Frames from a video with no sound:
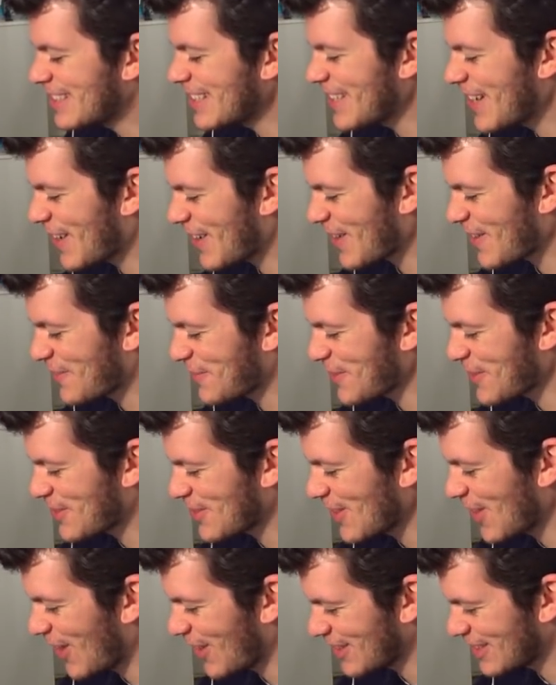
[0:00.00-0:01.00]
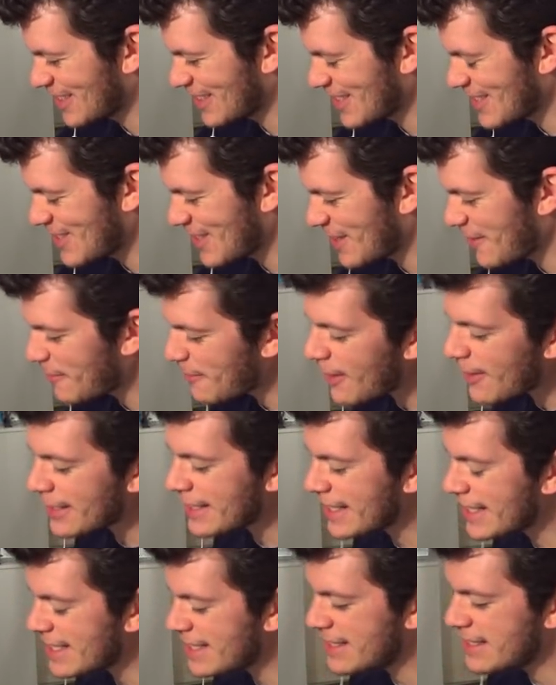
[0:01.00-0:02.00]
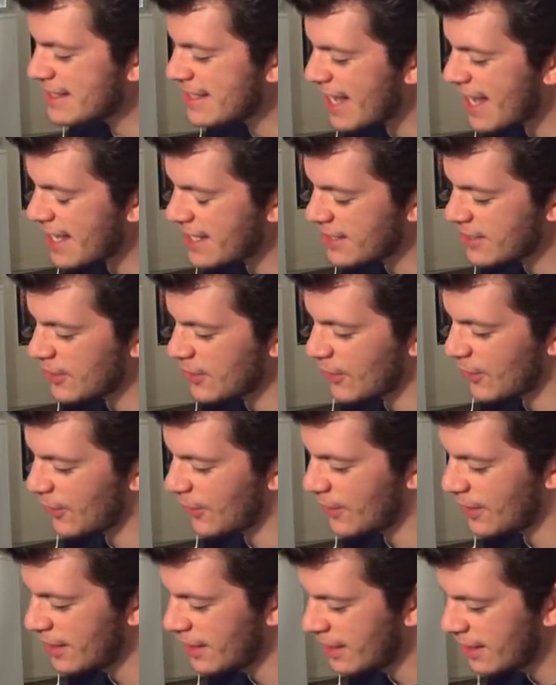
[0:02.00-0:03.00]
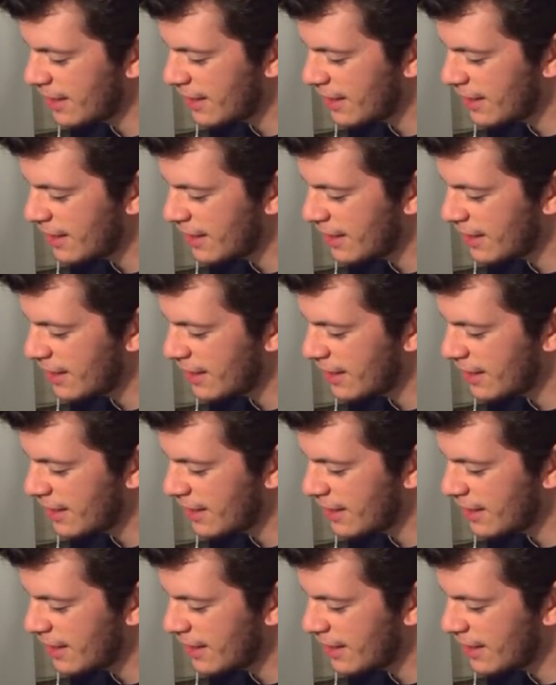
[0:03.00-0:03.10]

Dio, col fucilozzo, Gigo. Ma guarda che disegno.